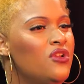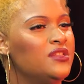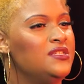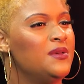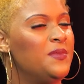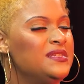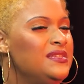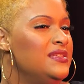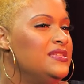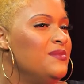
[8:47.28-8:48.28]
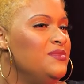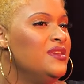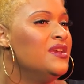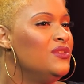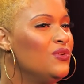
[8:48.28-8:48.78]
tu ne leur disais pas C'était des
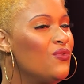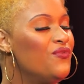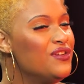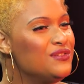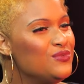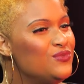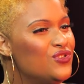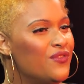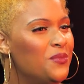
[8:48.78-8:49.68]
amis de confiance ou